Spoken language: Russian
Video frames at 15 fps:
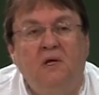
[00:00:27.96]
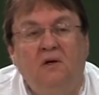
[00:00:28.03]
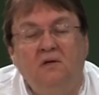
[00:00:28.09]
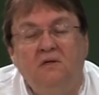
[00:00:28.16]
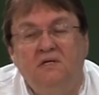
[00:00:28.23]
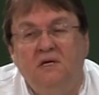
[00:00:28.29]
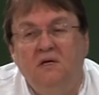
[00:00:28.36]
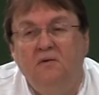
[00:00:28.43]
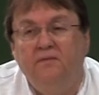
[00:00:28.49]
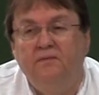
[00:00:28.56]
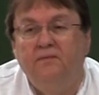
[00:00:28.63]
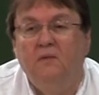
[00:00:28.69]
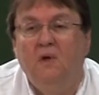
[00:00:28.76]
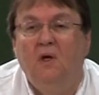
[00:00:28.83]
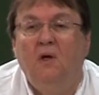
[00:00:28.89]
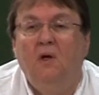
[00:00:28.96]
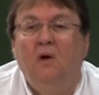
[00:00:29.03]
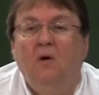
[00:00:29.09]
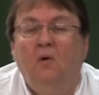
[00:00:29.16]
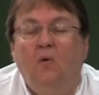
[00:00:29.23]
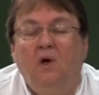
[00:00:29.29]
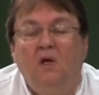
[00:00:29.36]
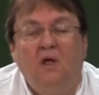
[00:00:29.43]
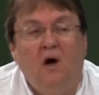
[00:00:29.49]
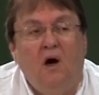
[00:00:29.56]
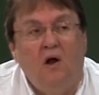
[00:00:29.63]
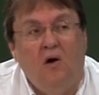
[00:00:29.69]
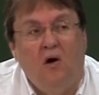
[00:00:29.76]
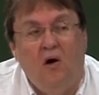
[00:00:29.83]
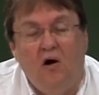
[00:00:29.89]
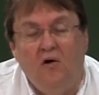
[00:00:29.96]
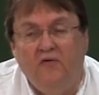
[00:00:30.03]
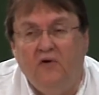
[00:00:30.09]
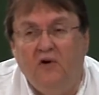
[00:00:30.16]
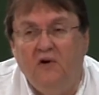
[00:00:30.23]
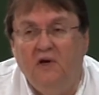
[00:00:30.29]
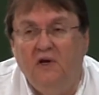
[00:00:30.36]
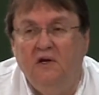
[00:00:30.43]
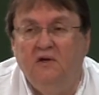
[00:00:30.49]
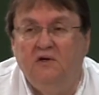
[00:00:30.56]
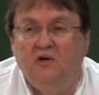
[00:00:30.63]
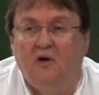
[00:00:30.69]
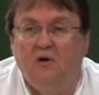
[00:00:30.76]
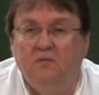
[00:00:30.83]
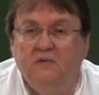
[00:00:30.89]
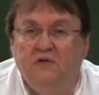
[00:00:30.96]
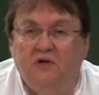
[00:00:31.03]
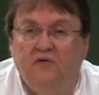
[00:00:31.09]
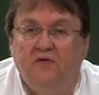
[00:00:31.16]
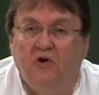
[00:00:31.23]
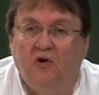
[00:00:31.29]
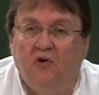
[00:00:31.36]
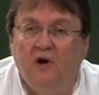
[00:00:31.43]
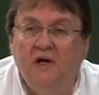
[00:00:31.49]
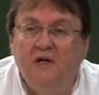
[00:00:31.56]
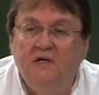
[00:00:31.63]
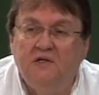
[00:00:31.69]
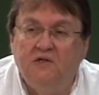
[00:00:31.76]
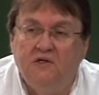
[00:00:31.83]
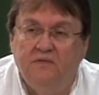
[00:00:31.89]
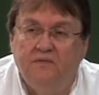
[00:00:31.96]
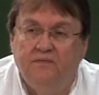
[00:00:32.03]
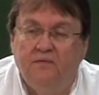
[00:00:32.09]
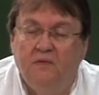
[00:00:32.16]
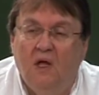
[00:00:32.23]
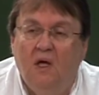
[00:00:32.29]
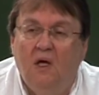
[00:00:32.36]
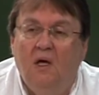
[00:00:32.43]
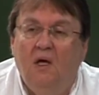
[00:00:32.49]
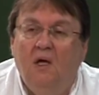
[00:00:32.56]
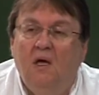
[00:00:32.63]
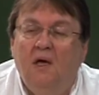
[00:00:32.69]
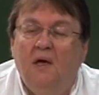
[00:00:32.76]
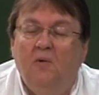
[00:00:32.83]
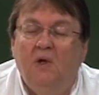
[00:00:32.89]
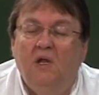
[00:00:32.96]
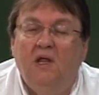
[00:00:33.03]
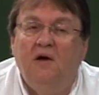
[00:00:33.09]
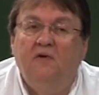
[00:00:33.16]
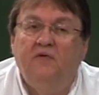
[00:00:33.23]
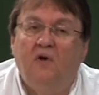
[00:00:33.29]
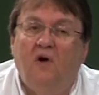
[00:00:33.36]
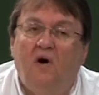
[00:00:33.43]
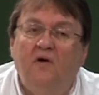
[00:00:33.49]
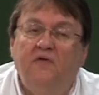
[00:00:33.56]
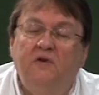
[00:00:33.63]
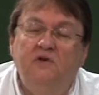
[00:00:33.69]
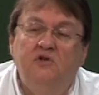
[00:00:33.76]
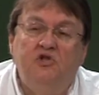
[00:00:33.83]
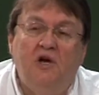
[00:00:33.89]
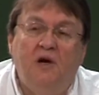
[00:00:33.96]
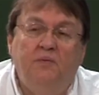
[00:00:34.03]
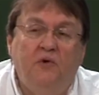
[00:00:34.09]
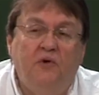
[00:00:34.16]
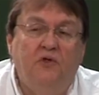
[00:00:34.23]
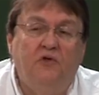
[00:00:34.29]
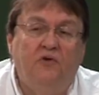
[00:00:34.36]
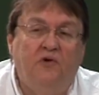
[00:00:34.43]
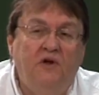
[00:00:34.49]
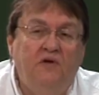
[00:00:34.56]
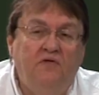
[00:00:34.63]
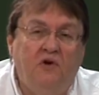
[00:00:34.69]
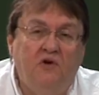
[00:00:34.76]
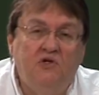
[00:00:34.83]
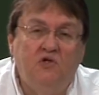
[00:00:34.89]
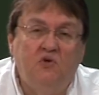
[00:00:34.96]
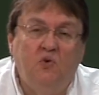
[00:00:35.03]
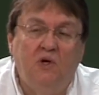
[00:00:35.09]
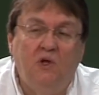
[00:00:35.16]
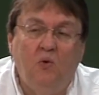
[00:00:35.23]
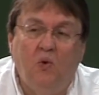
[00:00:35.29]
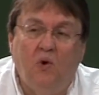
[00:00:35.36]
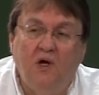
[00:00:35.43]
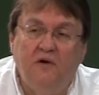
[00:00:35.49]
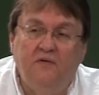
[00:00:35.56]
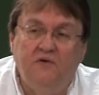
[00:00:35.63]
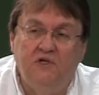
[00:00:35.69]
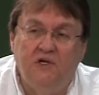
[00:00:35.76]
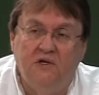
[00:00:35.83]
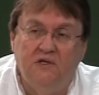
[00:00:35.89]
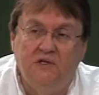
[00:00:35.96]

о том, как Бог наказал участников грехопадения, какую благодать даровал Бог.